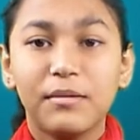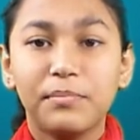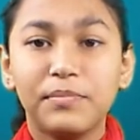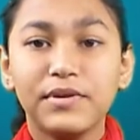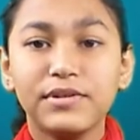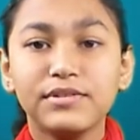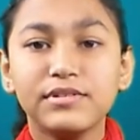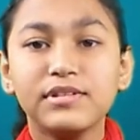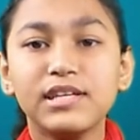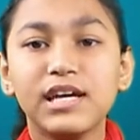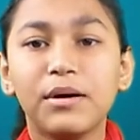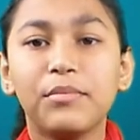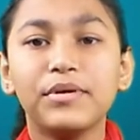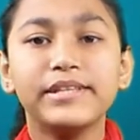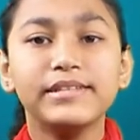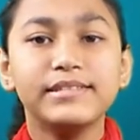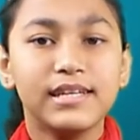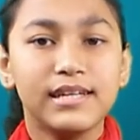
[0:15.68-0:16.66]
আপনি যদি
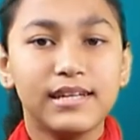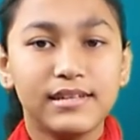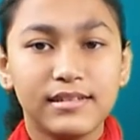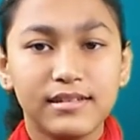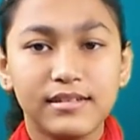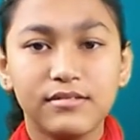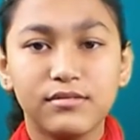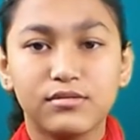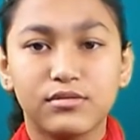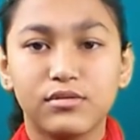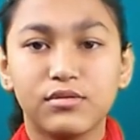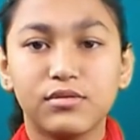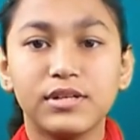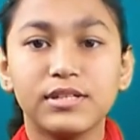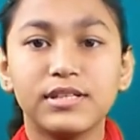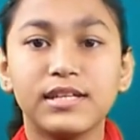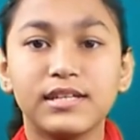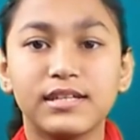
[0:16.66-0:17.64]
আমাদের চ্যানেলে নতুন
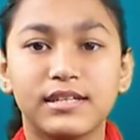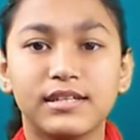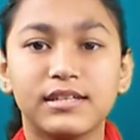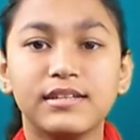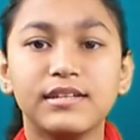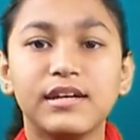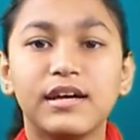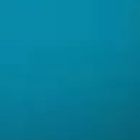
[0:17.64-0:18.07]
হয়ে থাকেন